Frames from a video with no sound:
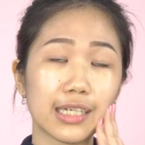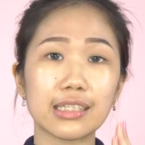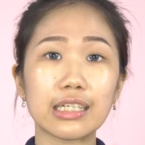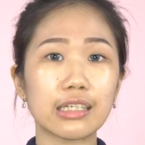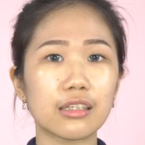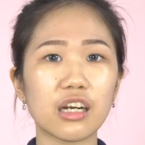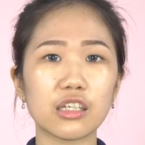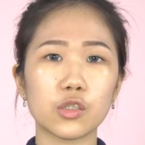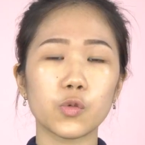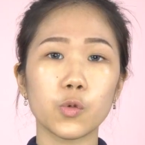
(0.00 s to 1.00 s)
ngasih
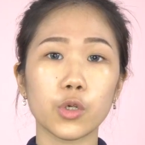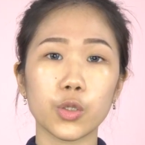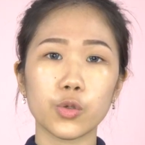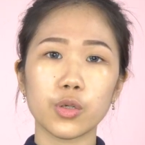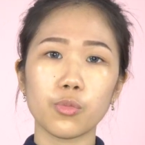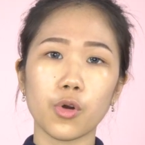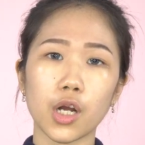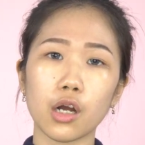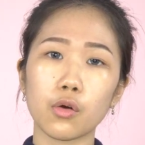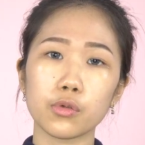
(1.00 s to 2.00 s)
hidrasi dulu gitu di
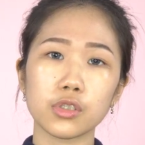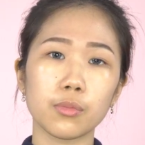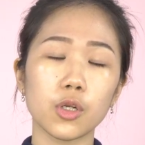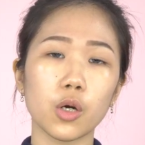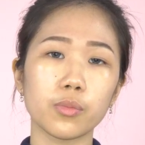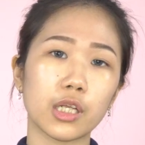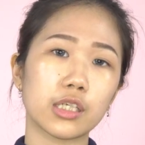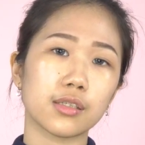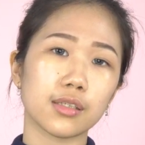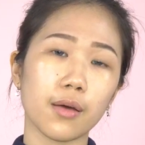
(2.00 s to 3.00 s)
muka aku sebelum
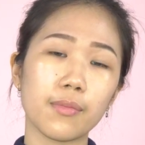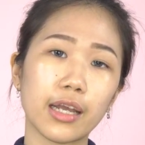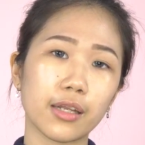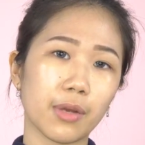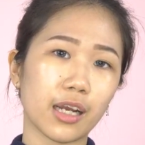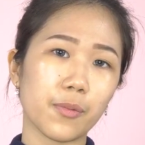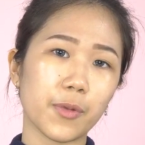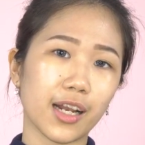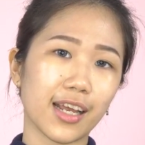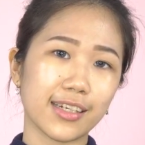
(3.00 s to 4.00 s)
ditambahin makeup
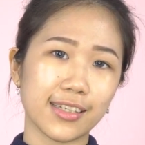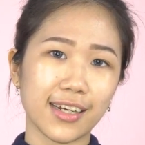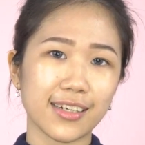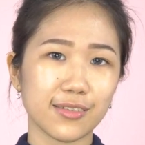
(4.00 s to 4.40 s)
yang lainnya.